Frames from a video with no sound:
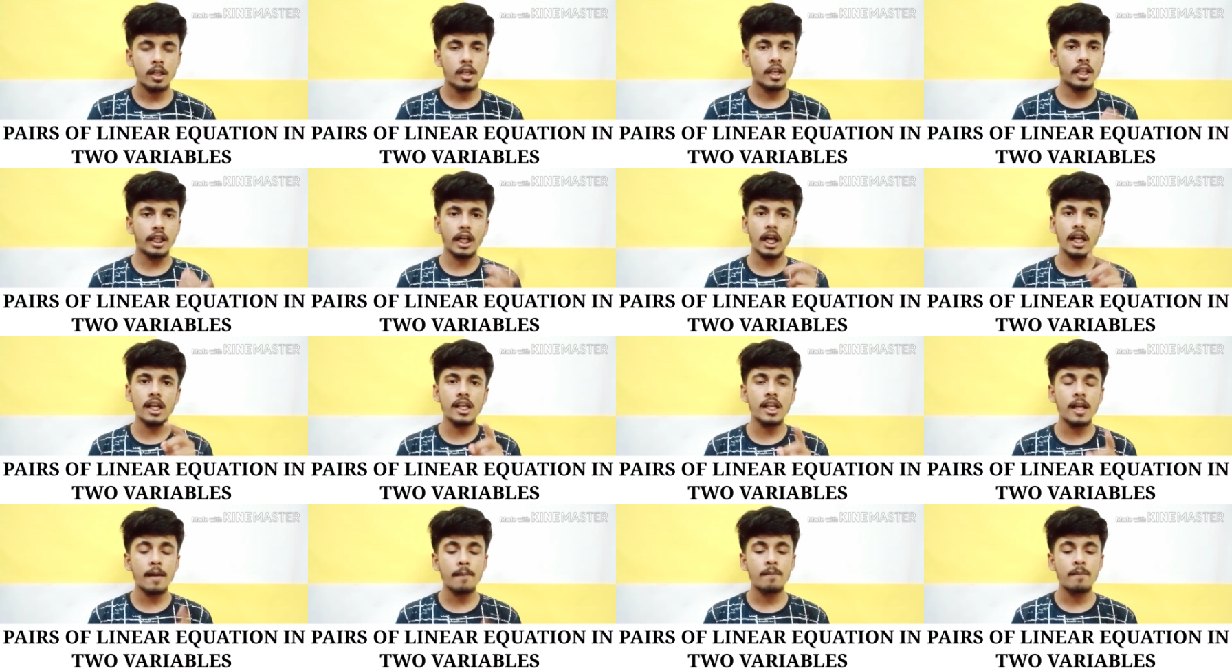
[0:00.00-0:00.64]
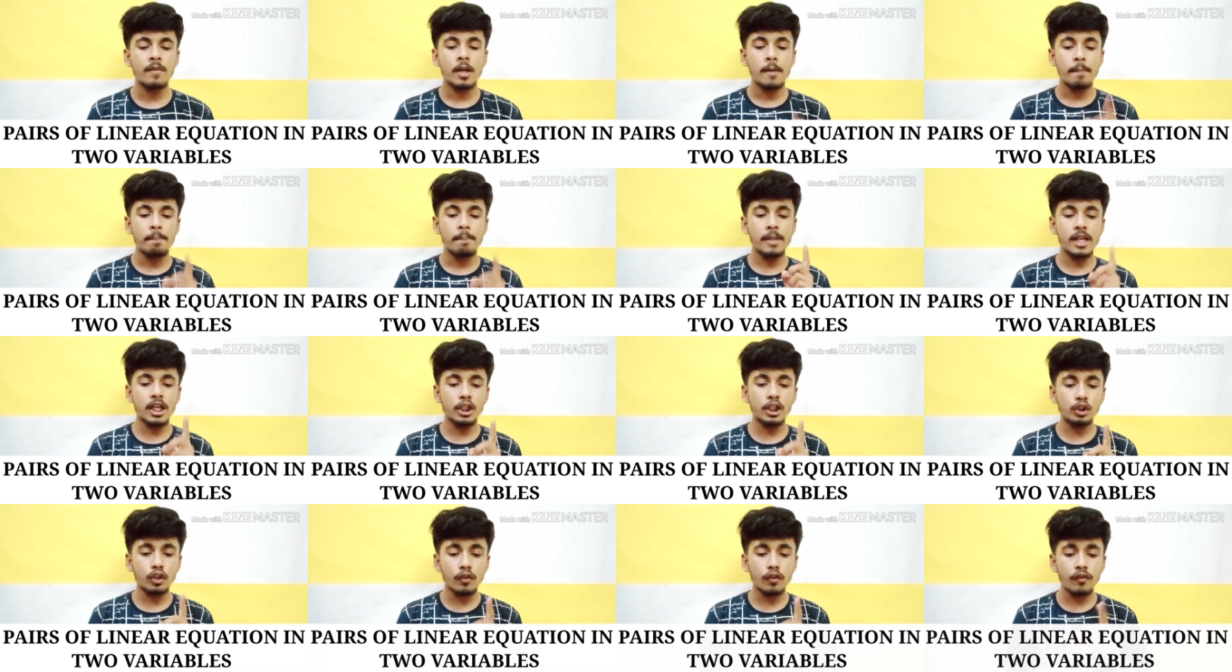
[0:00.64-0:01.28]
निकाल लिया
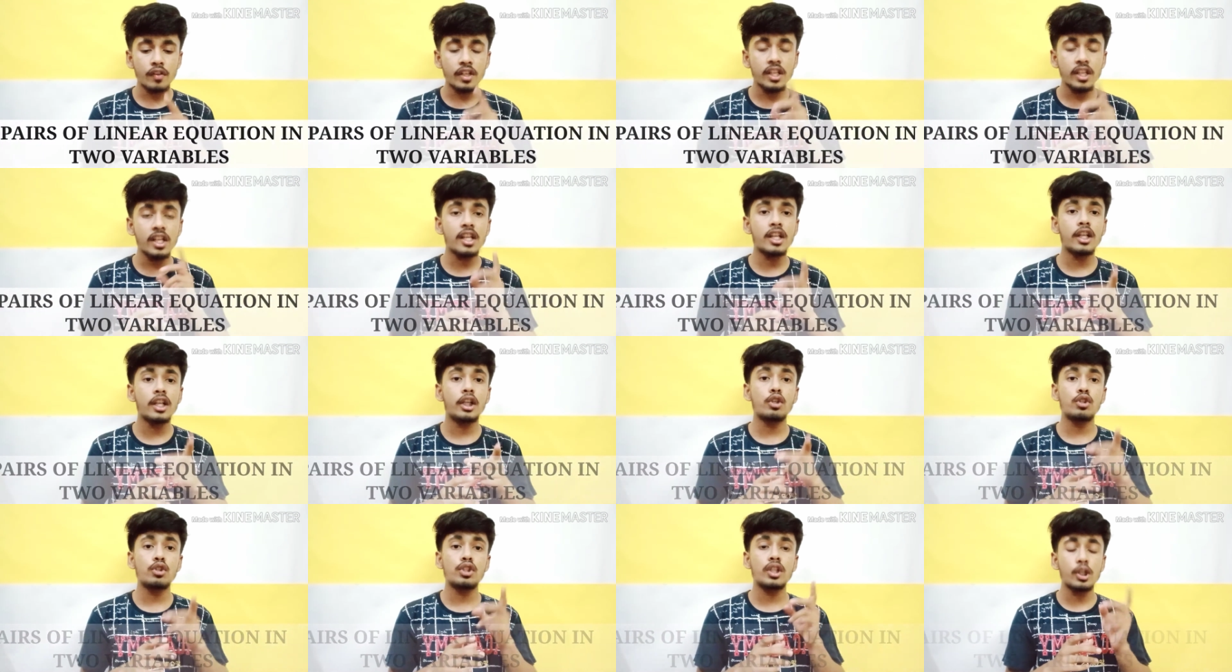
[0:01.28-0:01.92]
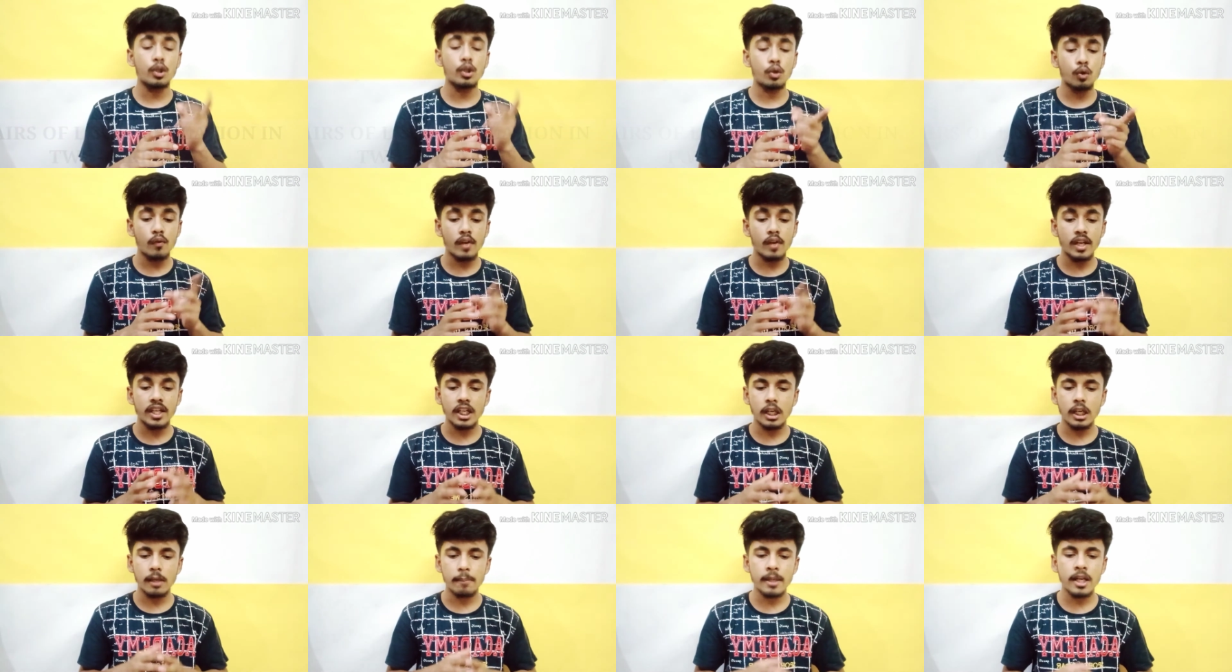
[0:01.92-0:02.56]
पेयर्स ऑफ लीनियर इक्वेशन इन टू
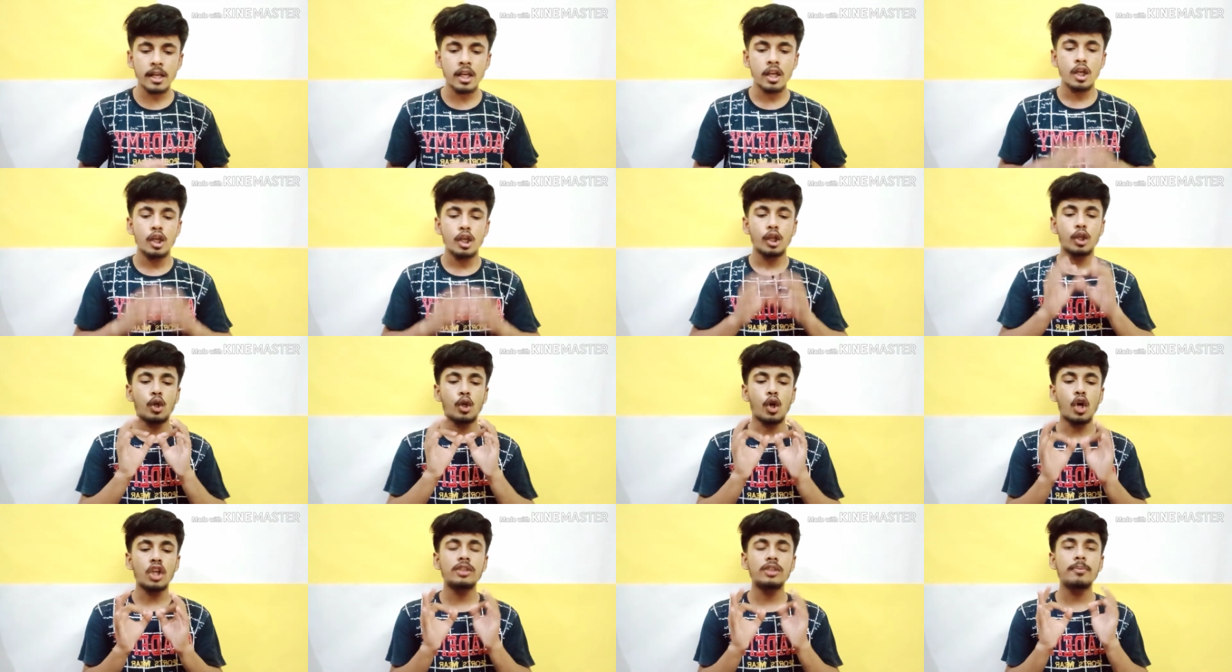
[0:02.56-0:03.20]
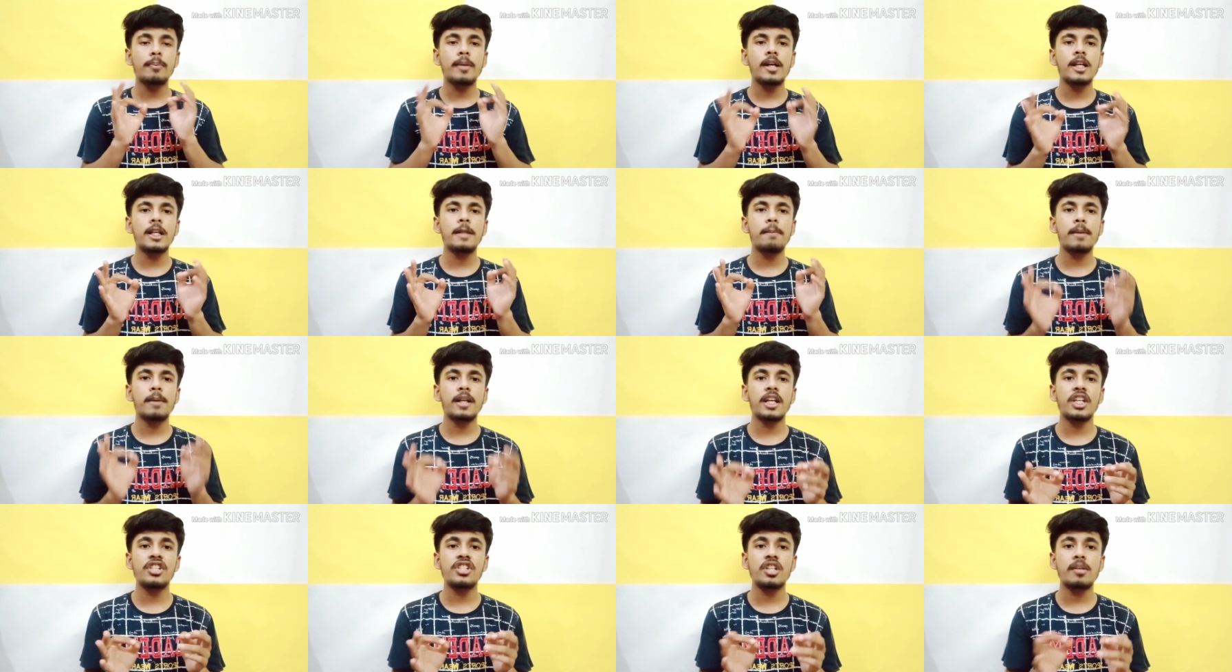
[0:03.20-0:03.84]
वेरिएबल में क्रॉस
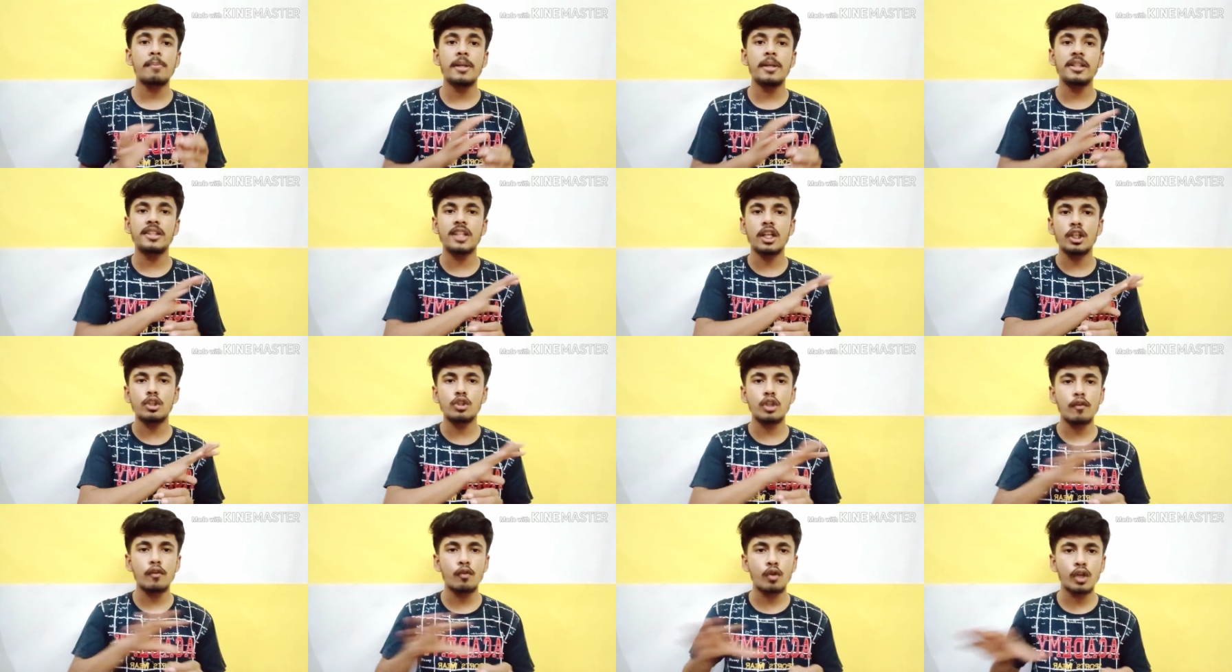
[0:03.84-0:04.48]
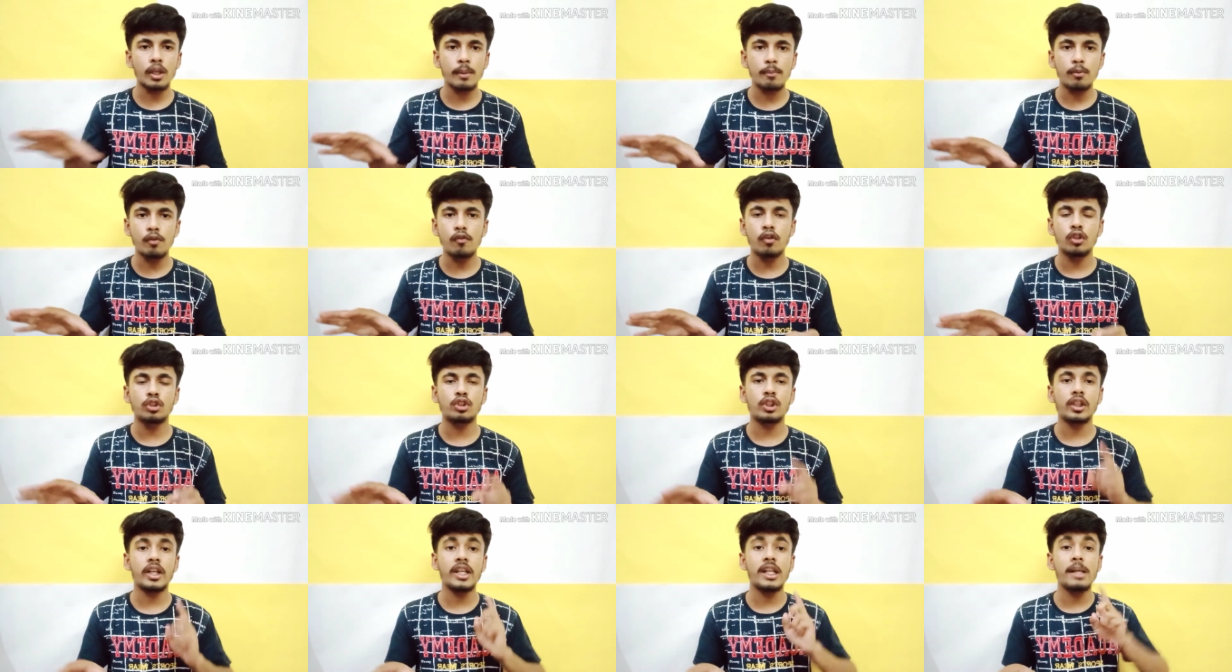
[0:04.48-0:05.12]
मल्टीप्लीकेशन मेथड जो है वो रिमूव हो
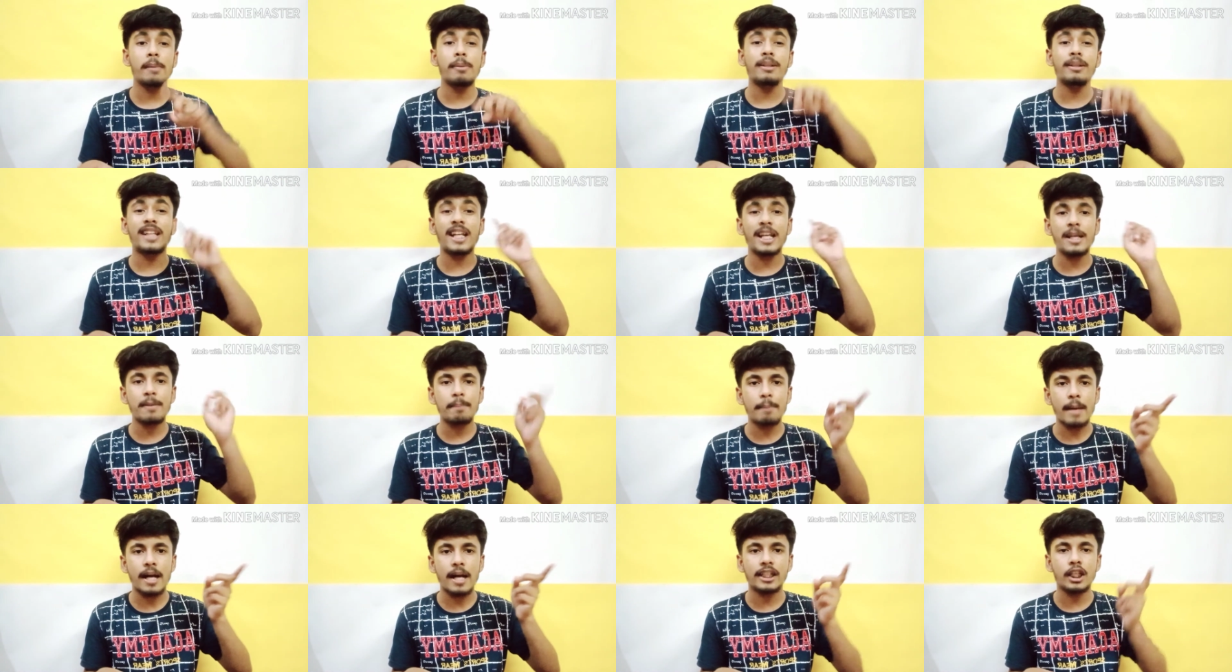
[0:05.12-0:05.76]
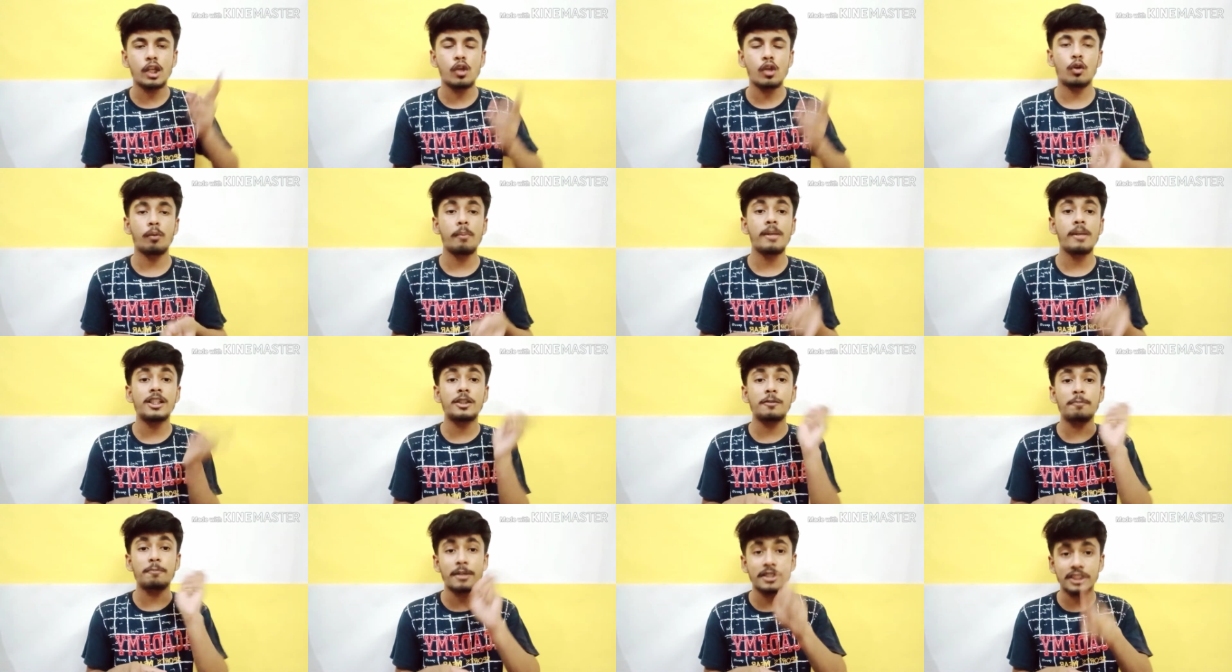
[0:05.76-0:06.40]
चुका है ये बता रहे बाकी लोग मैं
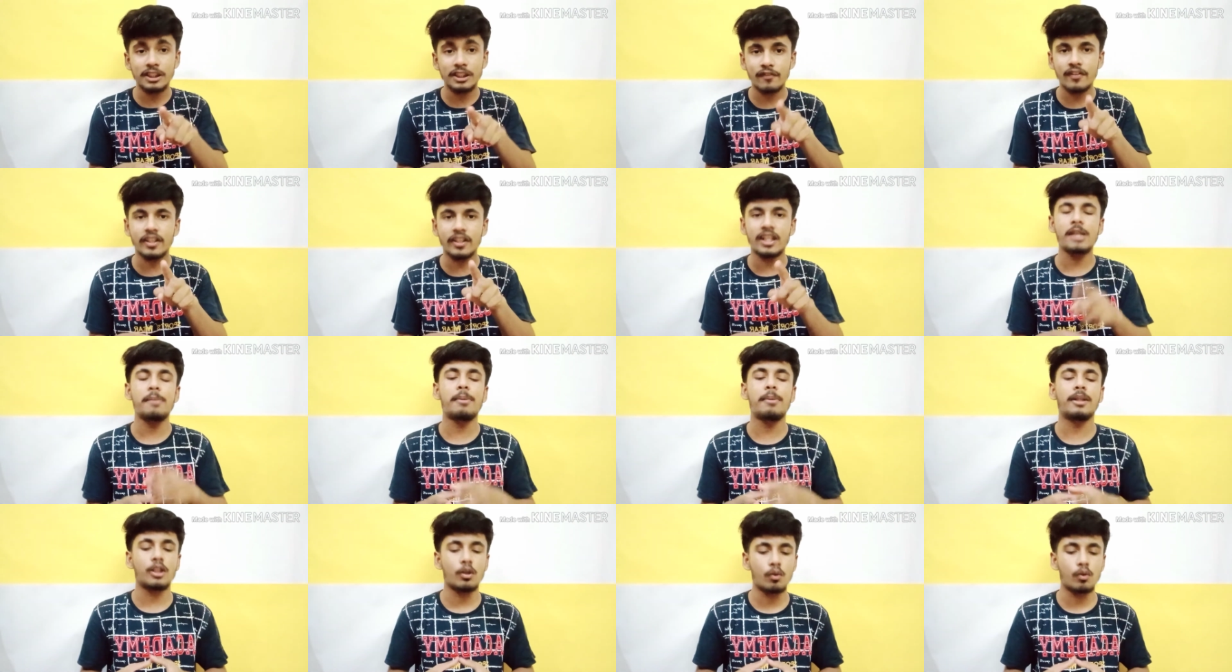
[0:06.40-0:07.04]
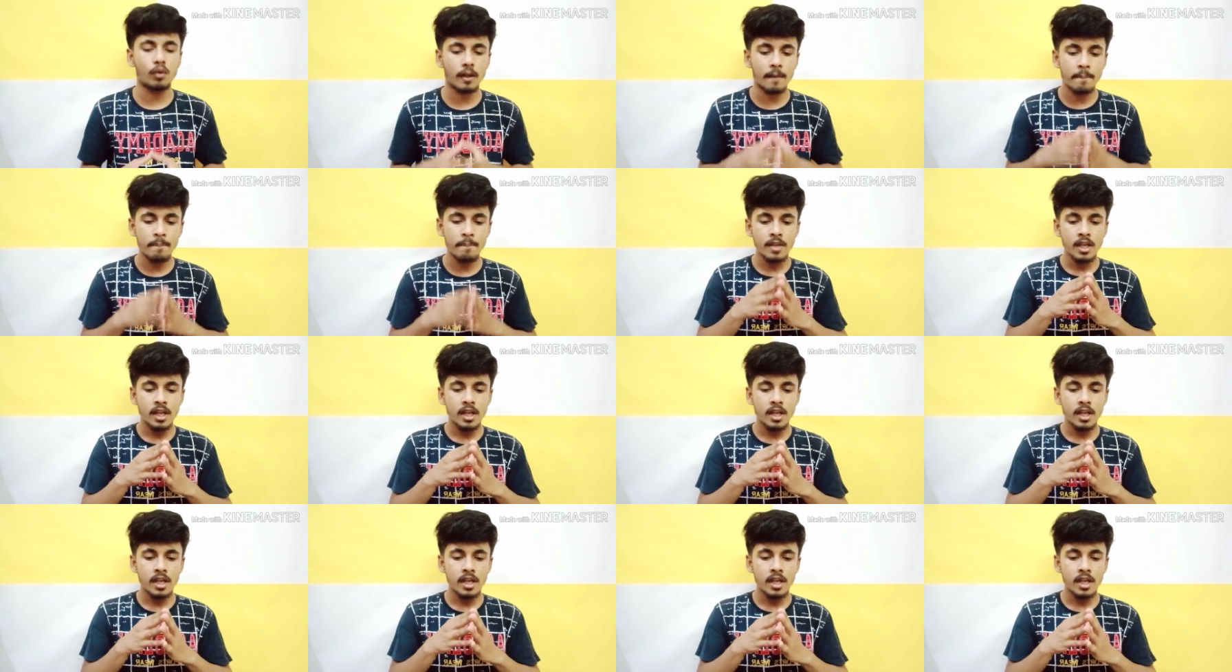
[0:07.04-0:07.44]
स्पेसिफिकली बताऊंगा